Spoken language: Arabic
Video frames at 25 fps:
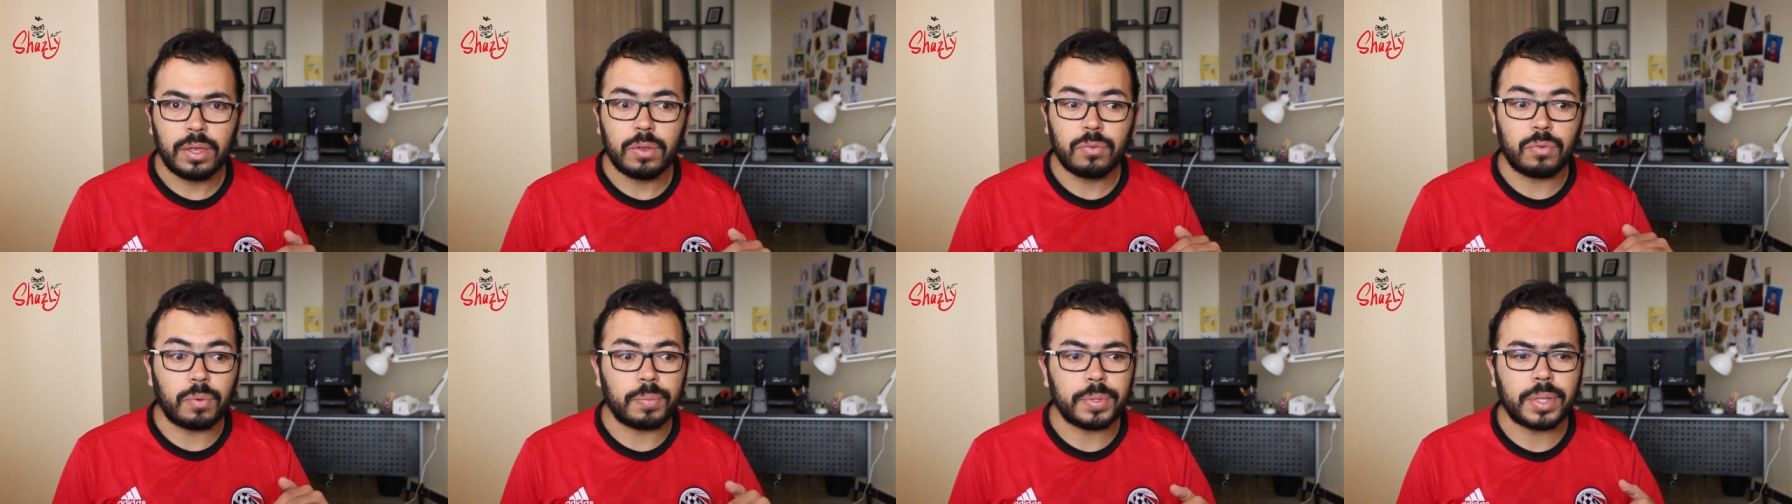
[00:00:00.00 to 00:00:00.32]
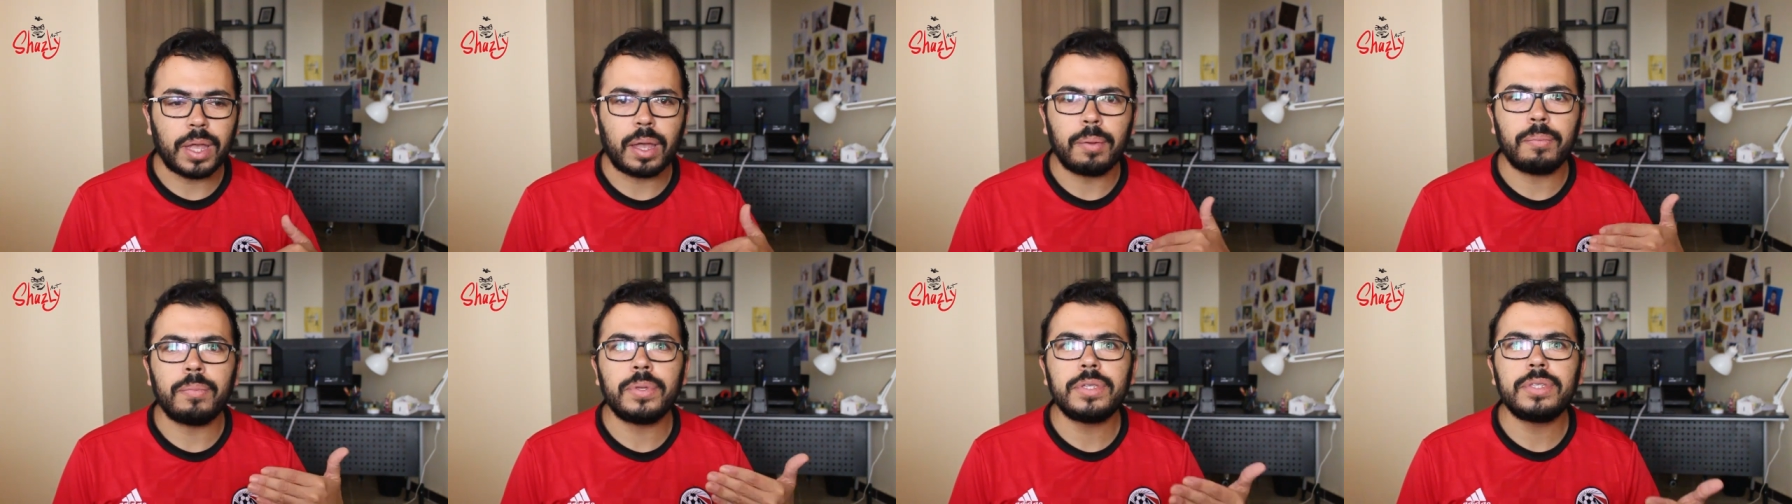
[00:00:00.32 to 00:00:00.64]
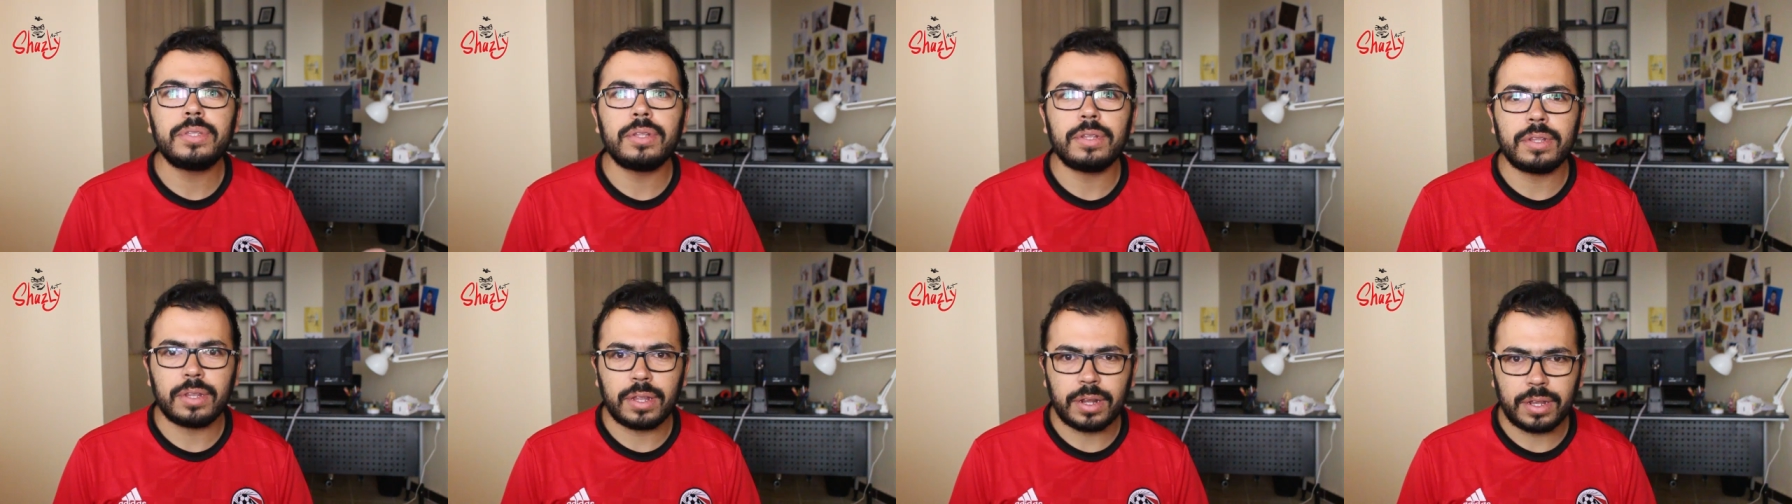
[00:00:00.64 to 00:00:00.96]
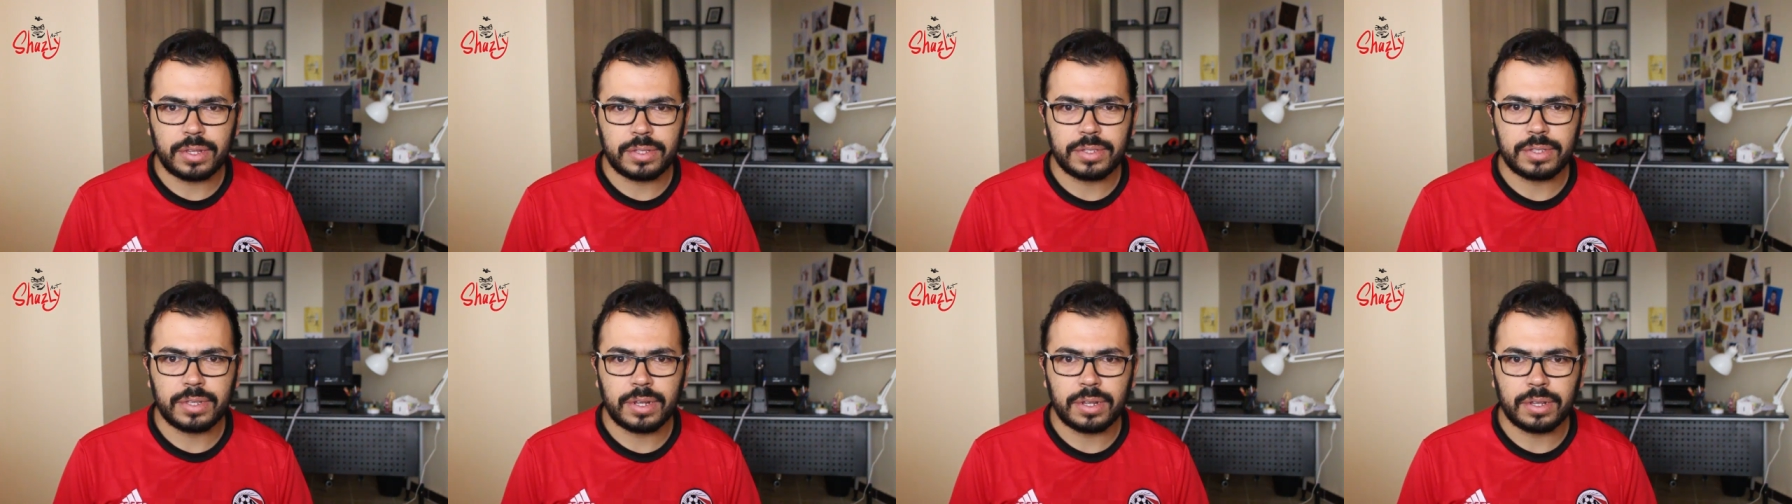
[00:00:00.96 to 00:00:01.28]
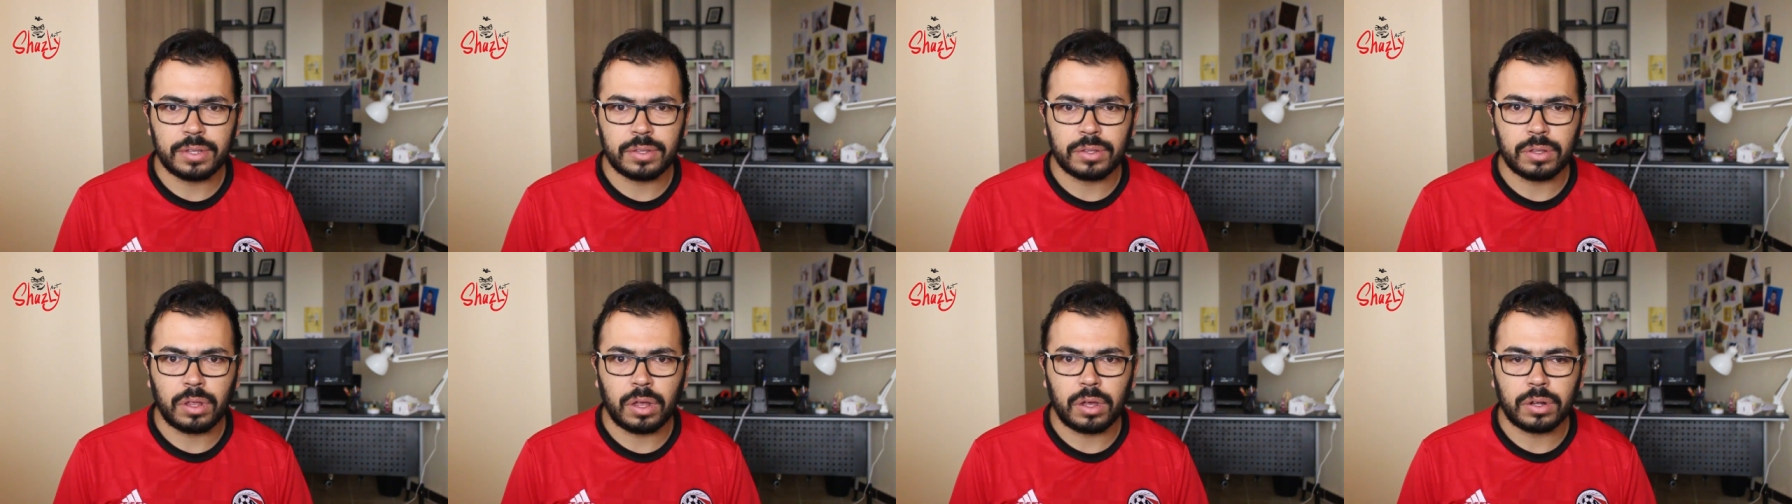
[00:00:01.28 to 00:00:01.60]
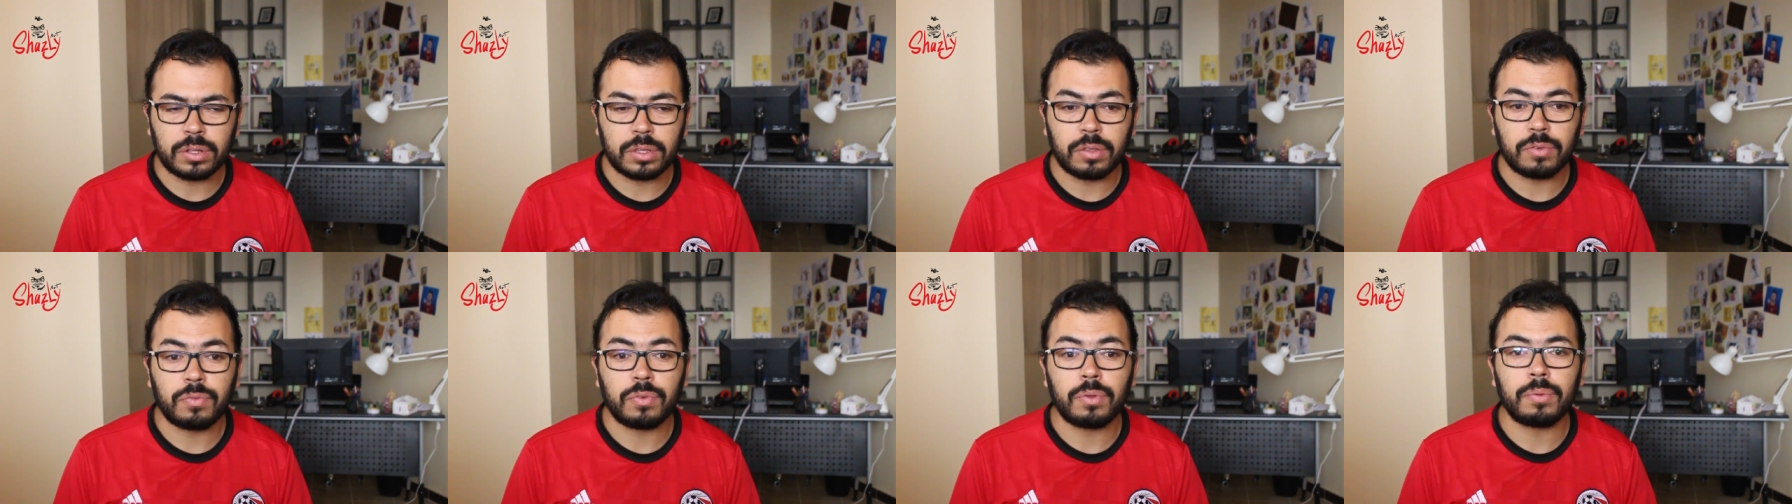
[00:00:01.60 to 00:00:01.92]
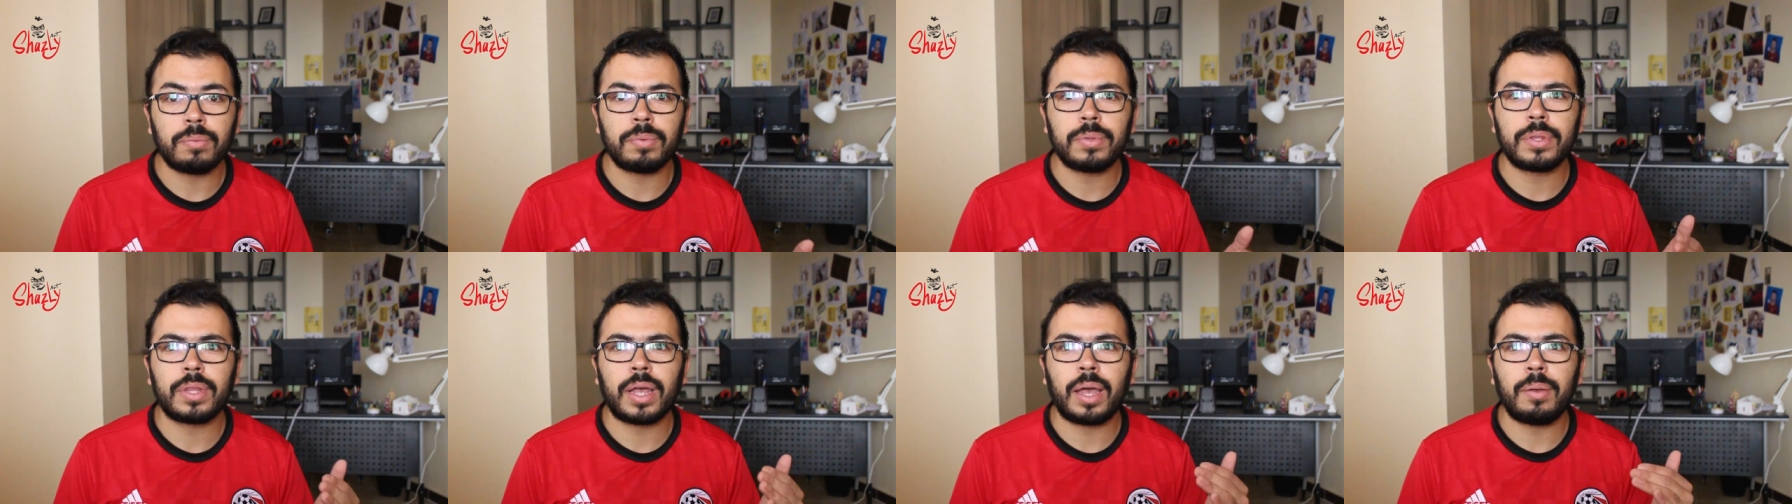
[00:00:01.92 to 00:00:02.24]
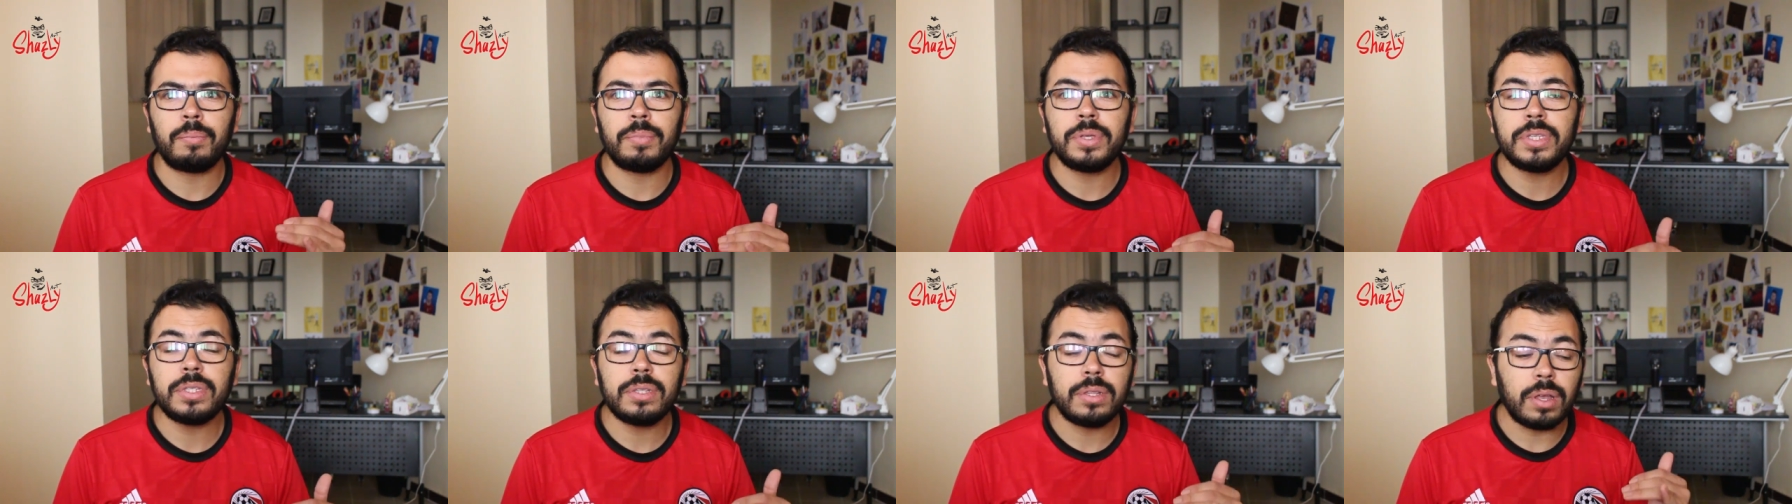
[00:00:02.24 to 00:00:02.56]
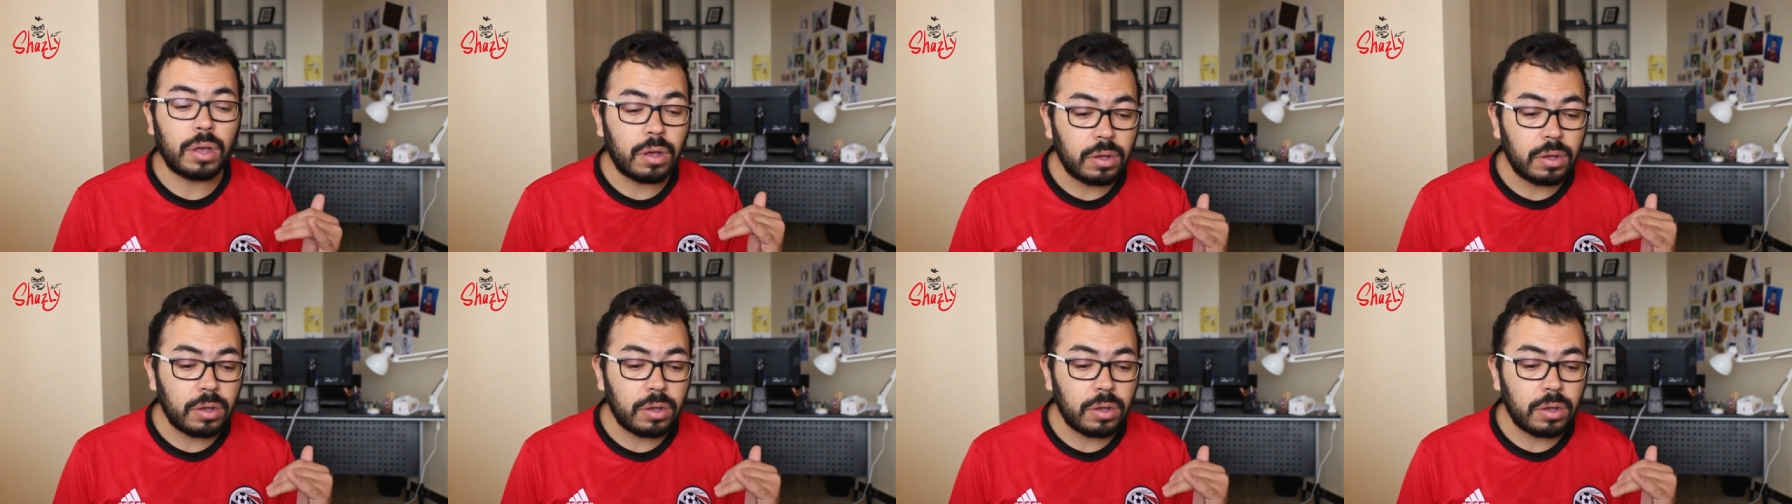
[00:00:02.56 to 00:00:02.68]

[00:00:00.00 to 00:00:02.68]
فبتحمسني ان انا انزل النهارده فبتحمسني